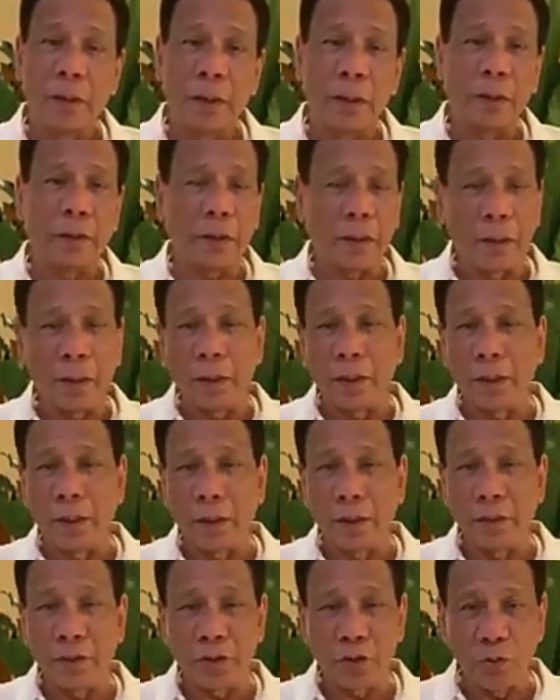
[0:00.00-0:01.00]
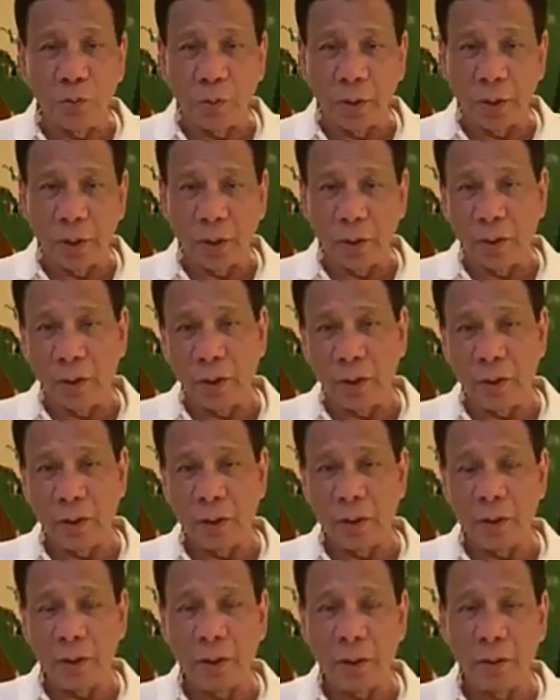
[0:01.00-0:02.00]
Not really in so many
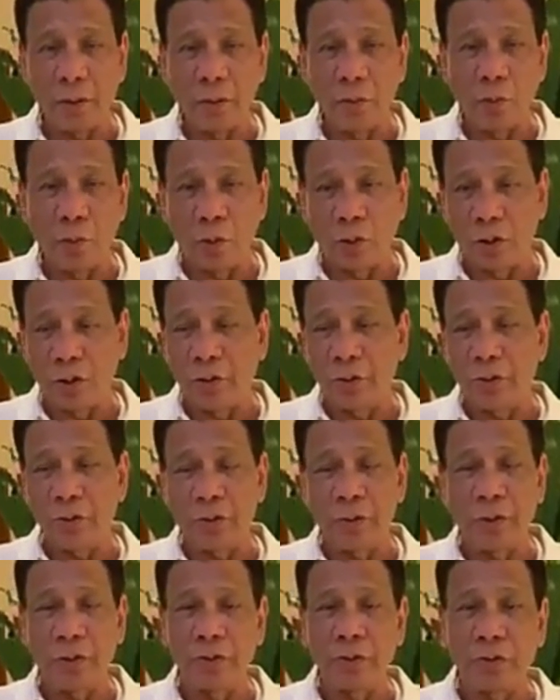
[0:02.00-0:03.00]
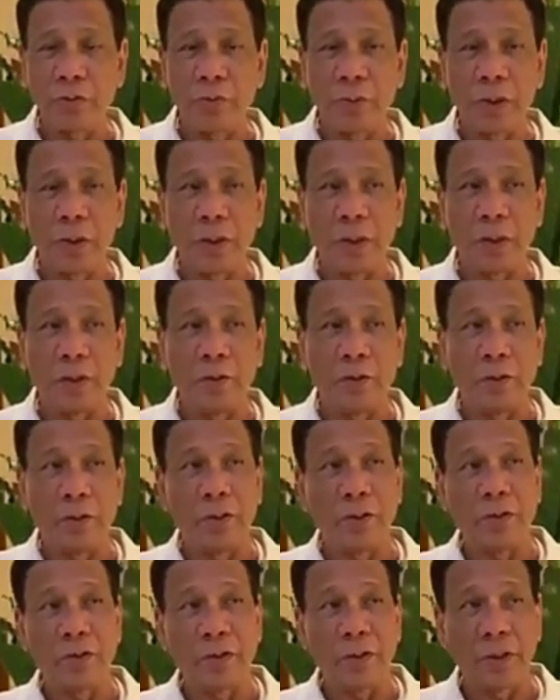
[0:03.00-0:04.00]
words or in so many
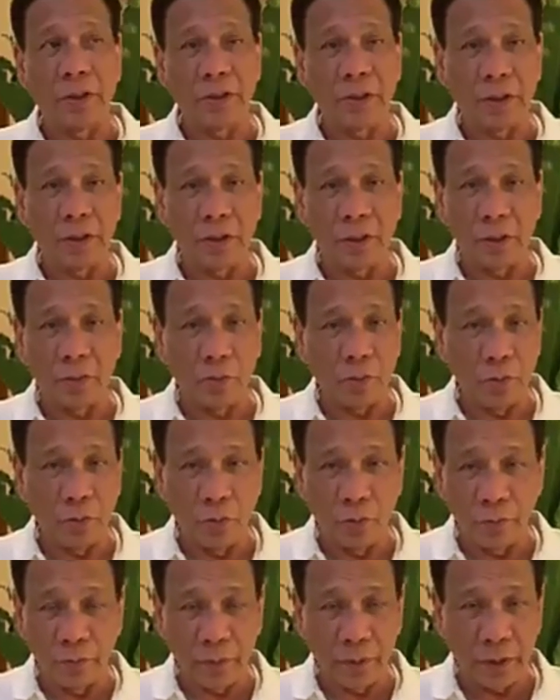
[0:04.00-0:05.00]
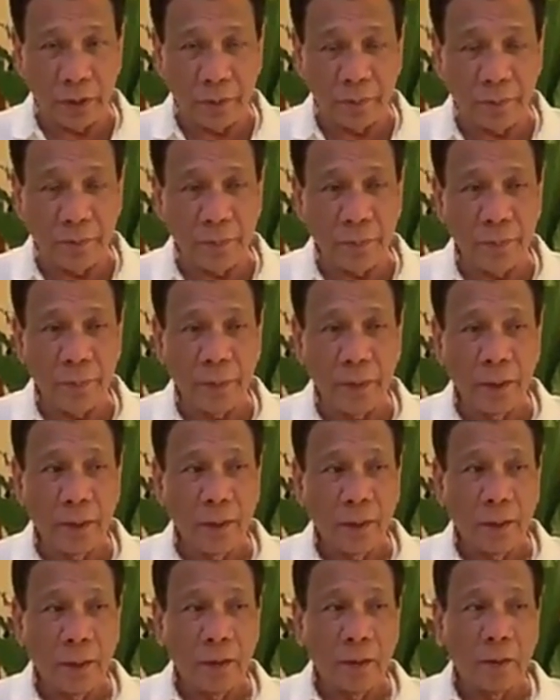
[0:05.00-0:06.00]
other things that I would do for him.
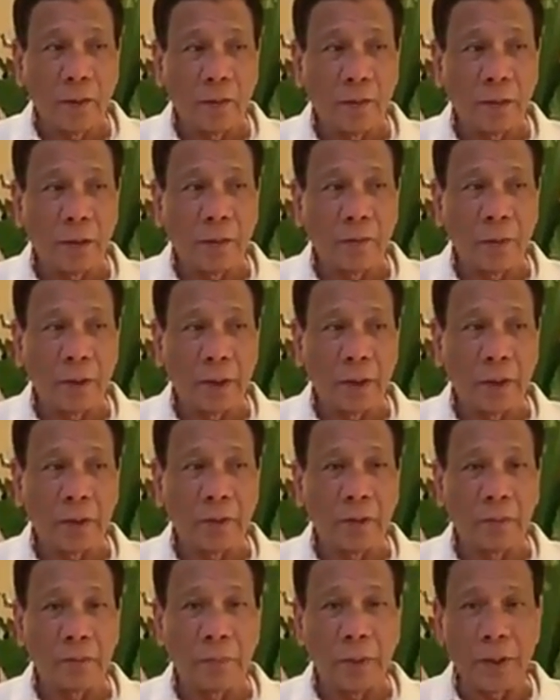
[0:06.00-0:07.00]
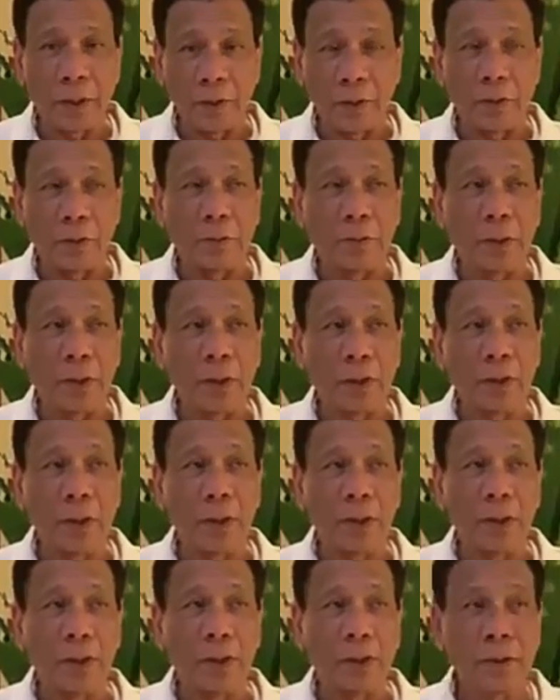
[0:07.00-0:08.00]
Wala man akong panahon. But
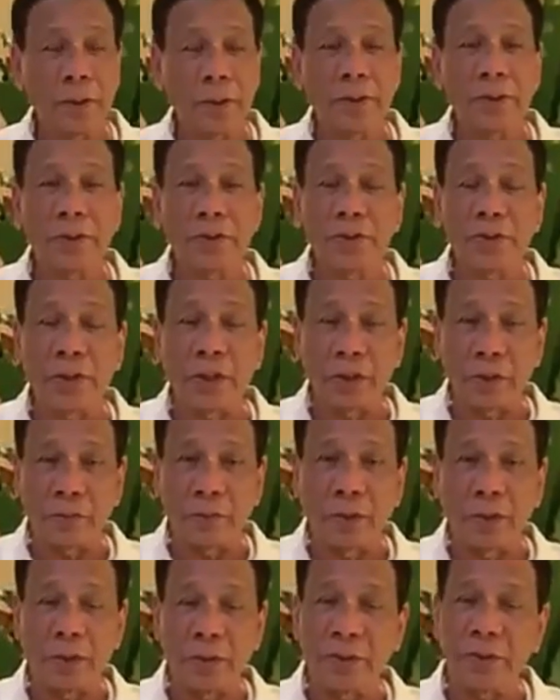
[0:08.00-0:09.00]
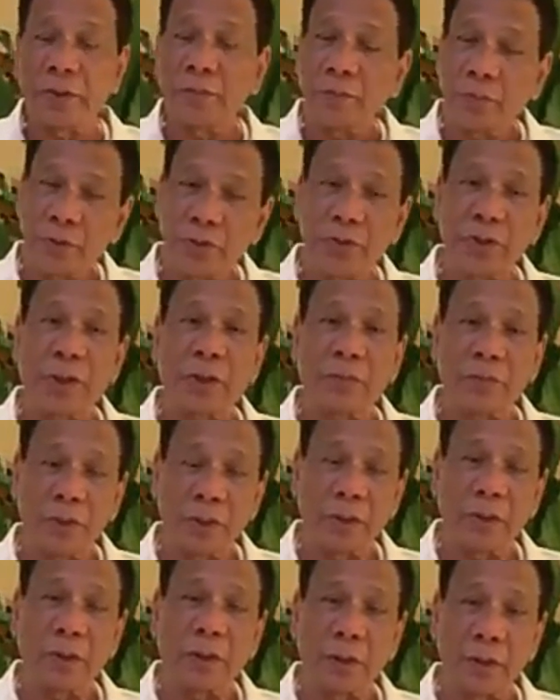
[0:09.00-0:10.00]
uh, just a statement, a simple
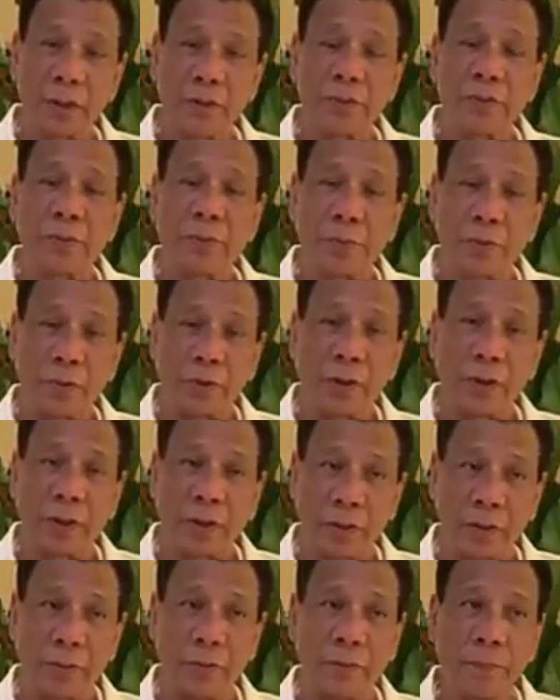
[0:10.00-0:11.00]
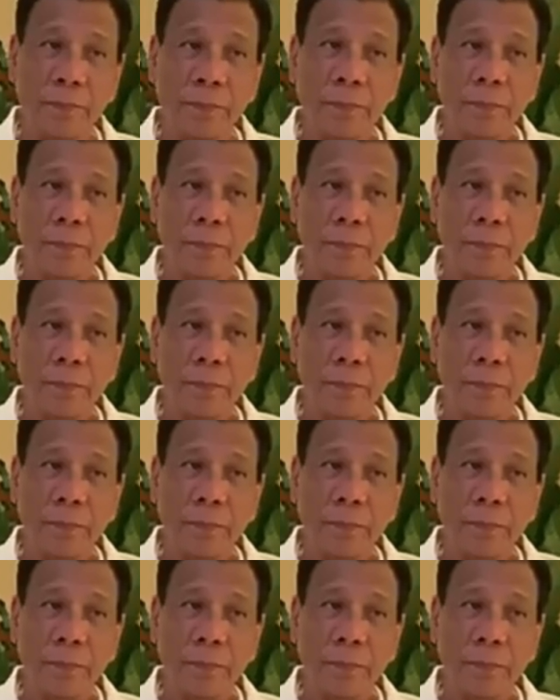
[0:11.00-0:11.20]
statement that I'm supporting him.